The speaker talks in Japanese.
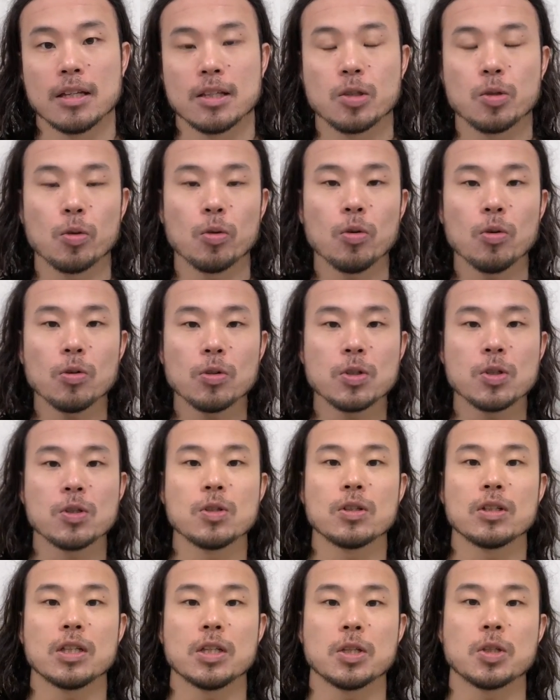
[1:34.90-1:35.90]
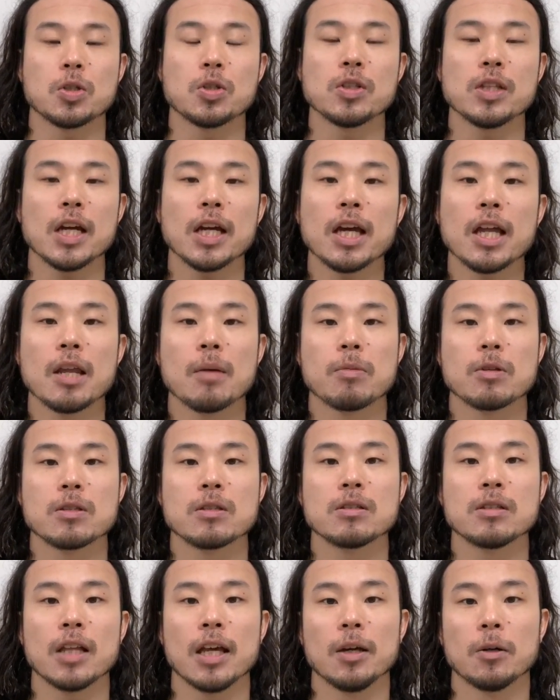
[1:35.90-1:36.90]
ストローク数って少なければ
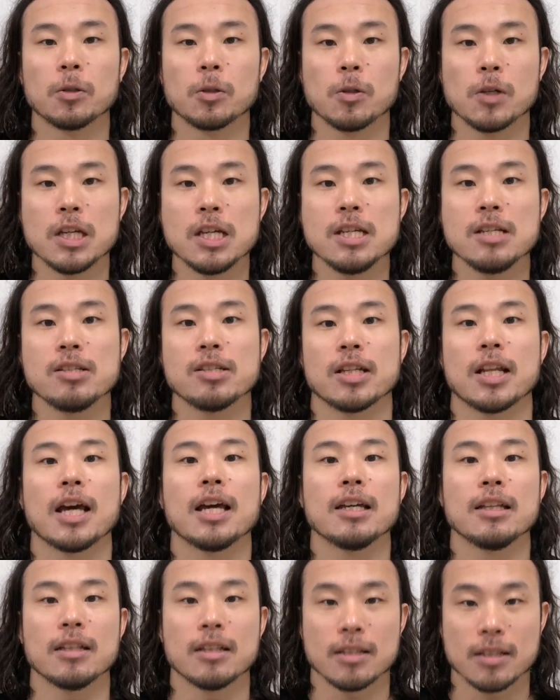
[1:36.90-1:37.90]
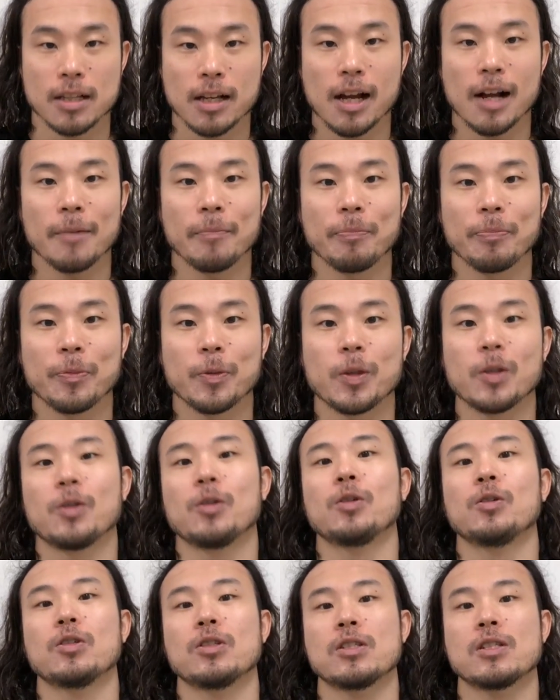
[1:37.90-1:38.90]
少ないほどいいんじゃないんですかって
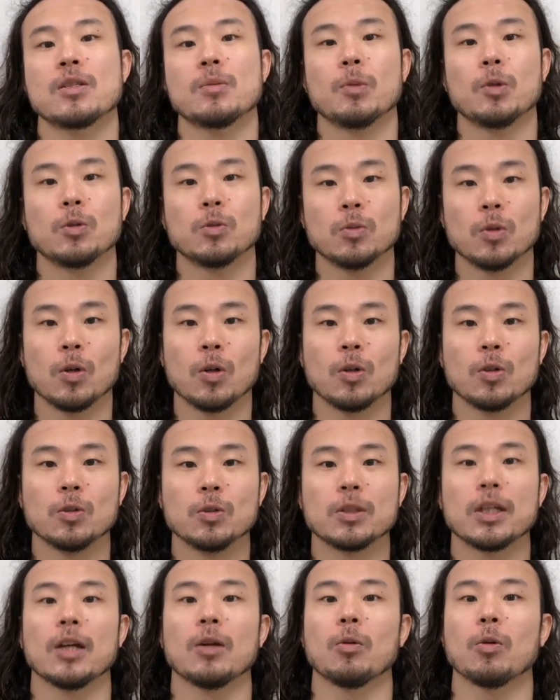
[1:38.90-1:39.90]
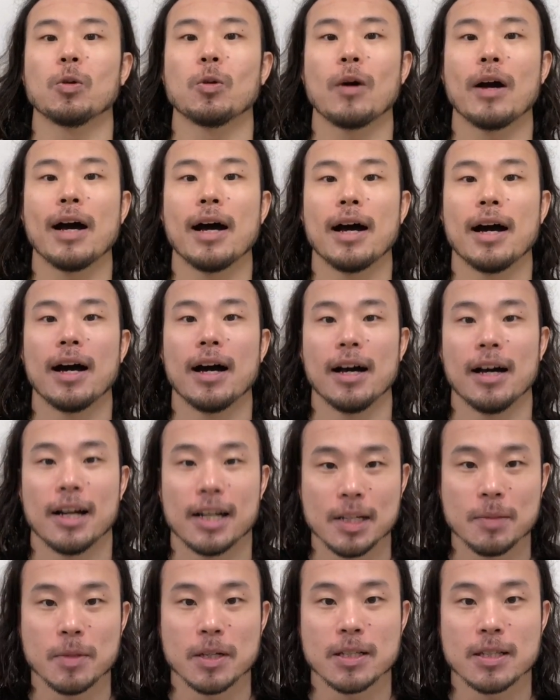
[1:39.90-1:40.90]
いう質問を受けることが
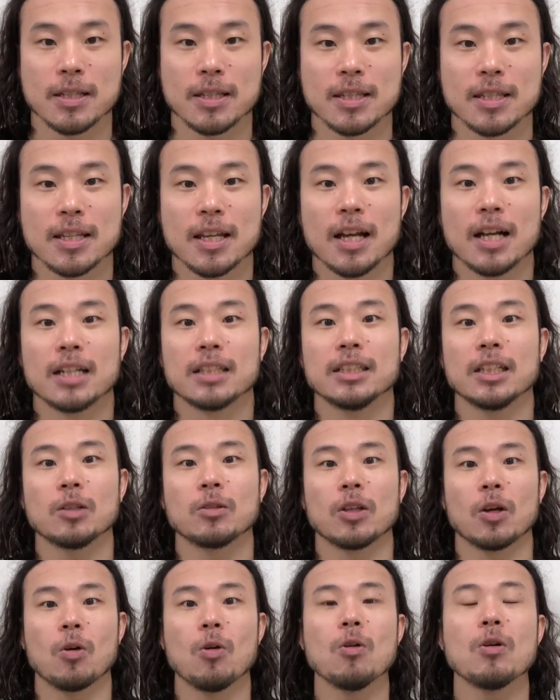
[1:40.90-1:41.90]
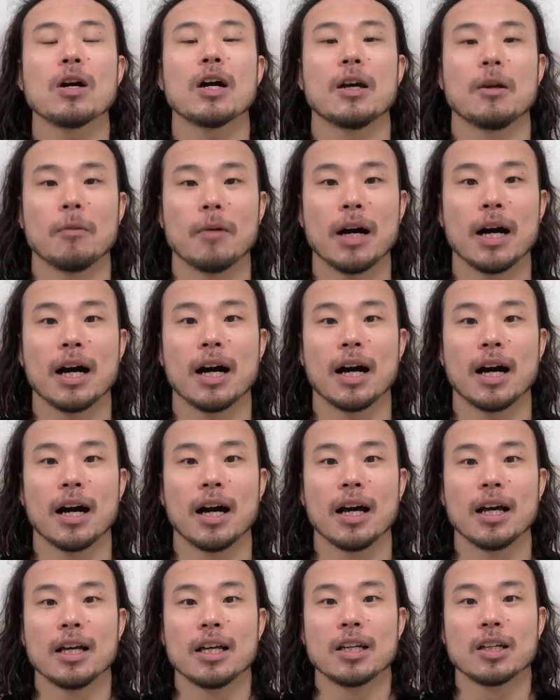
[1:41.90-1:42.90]
あります。なので今回
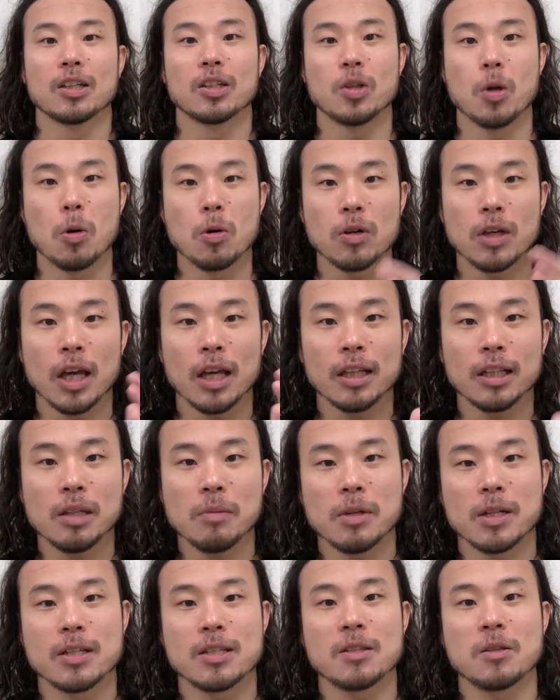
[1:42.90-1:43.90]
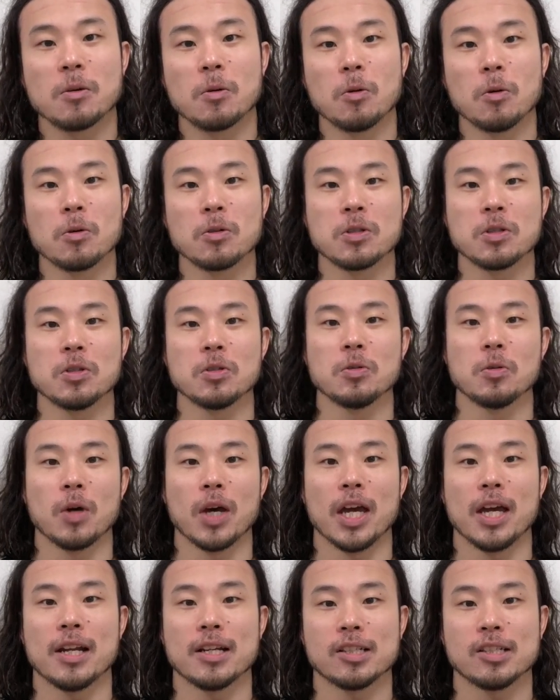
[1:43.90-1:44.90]
は極限にまでストローク数
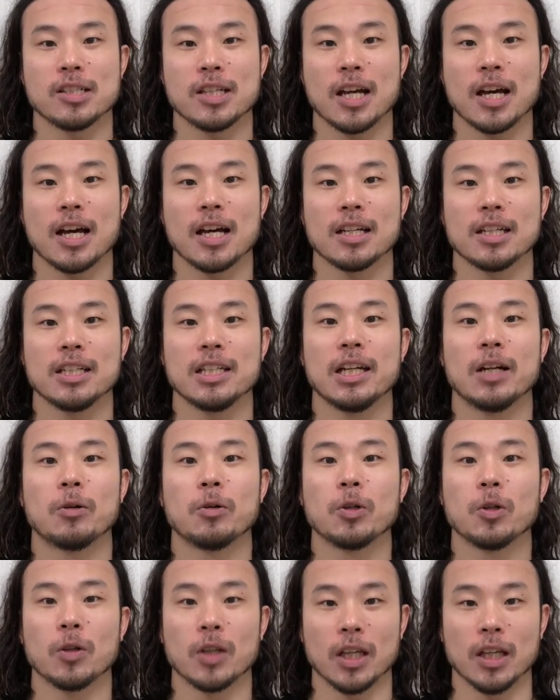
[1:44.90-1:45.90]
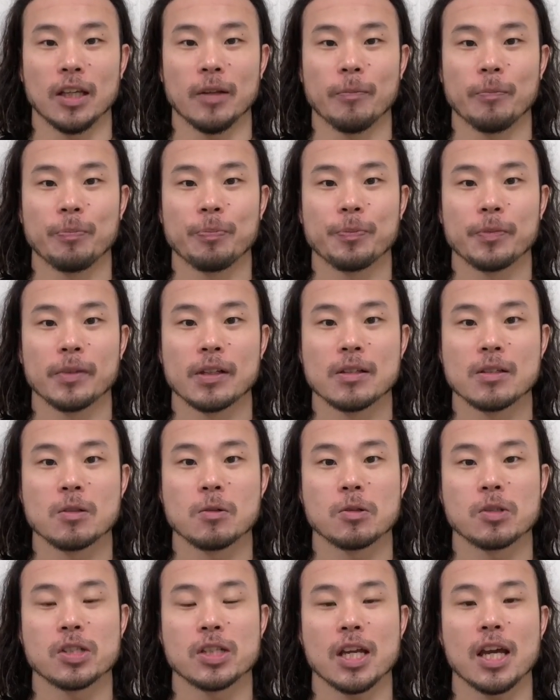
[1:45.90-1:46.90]
を減らした平泳ぎ
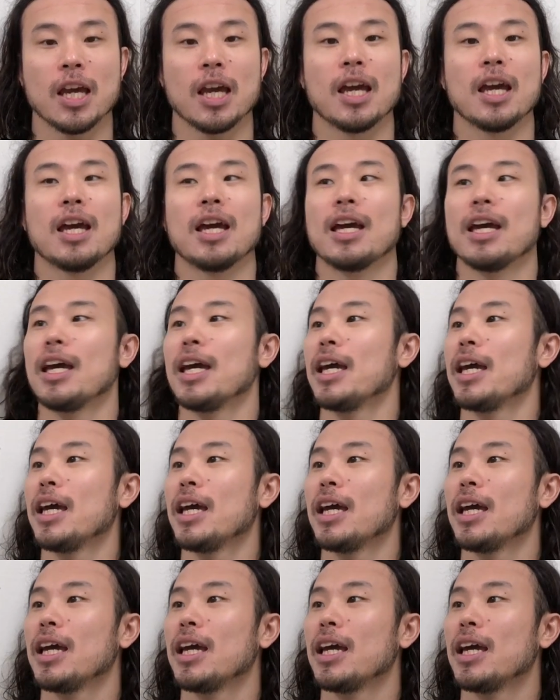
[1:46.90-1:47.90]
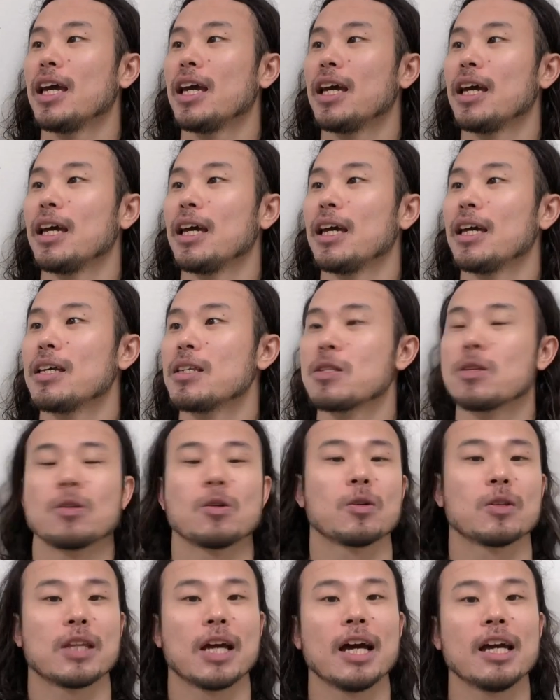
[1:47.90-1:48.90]
そして、えー、そ
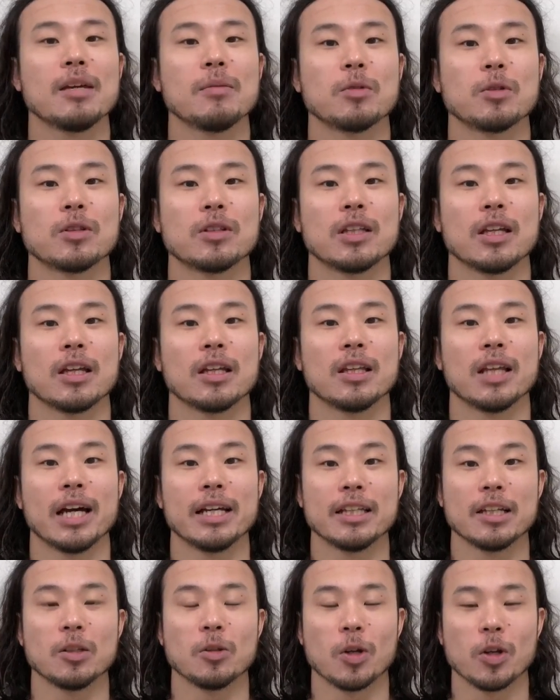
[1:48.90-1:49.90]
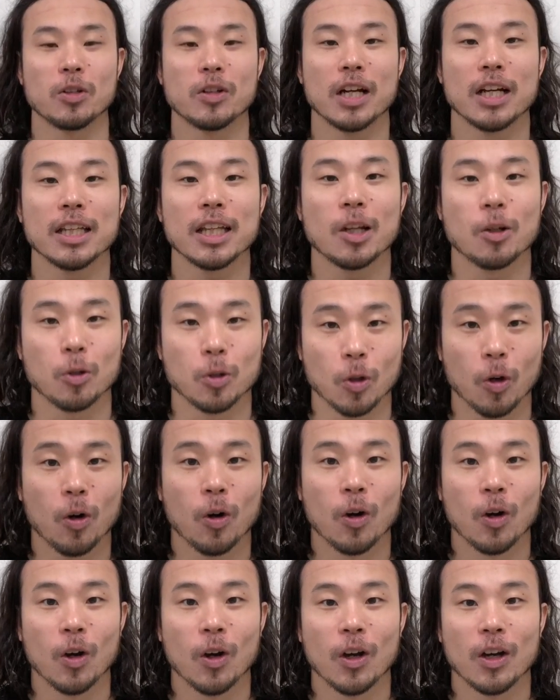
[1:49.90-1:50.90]
のタイムって大体どれぐらいなのと
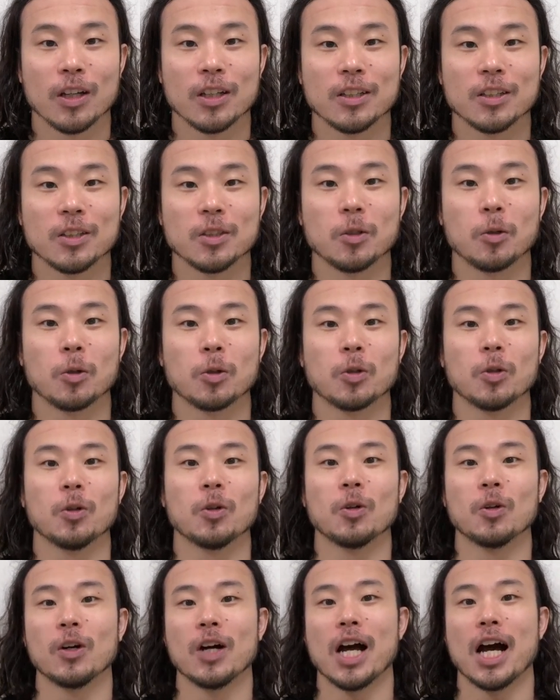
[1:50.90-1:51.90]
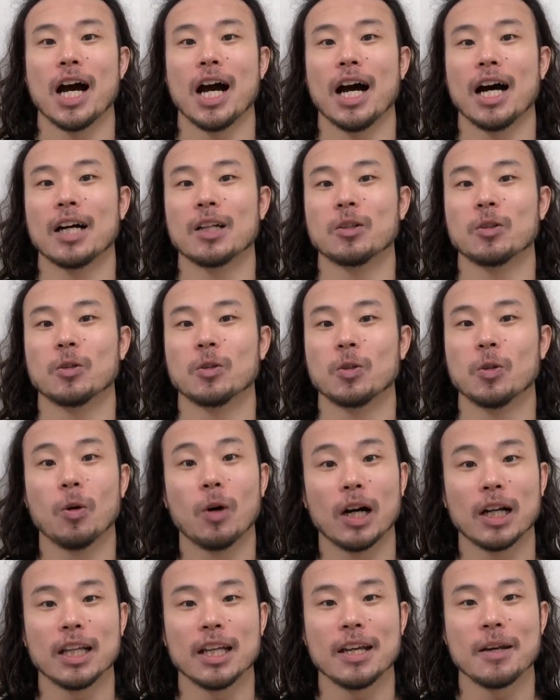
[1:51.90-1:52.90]
いうことをあの
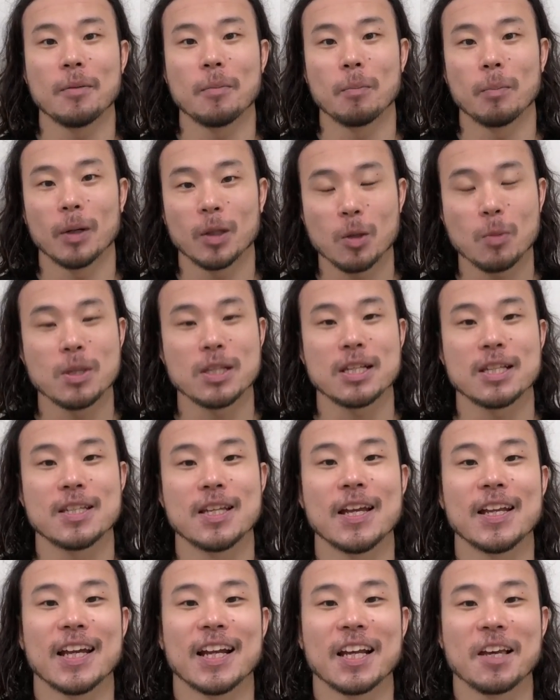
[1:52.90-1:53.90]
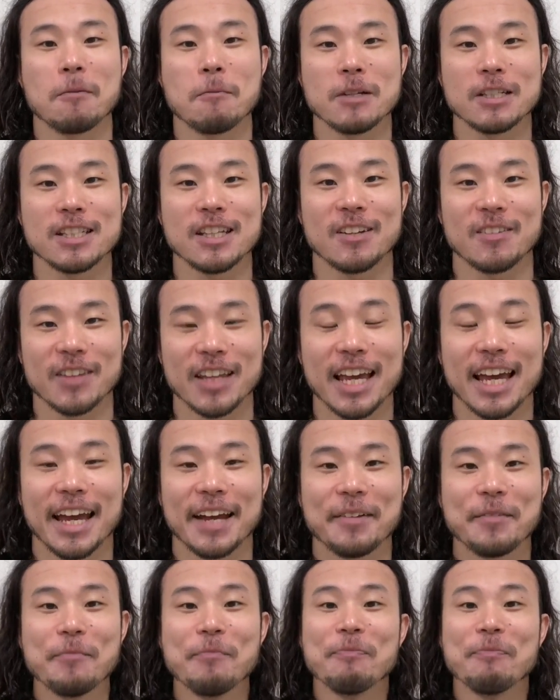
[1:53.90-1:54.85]
動画にまとめさせていただきましたので